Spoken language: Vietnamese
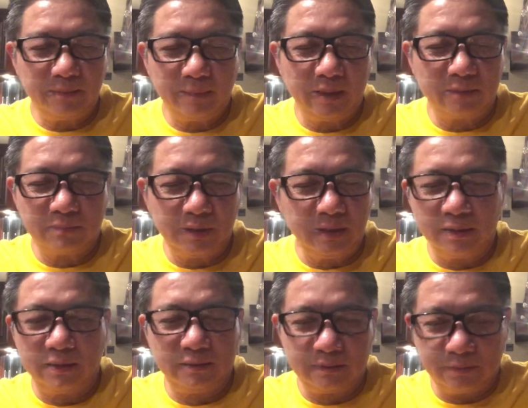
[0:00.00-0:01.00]
mấy ông đó
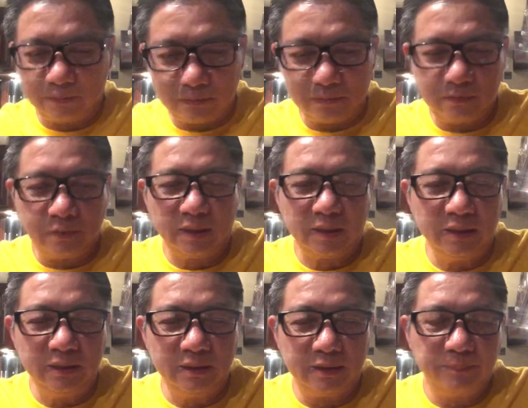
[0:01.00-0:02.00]
quá
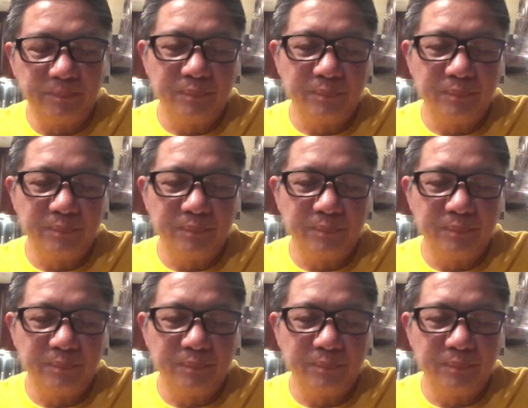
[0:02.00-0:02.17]
khứ rồi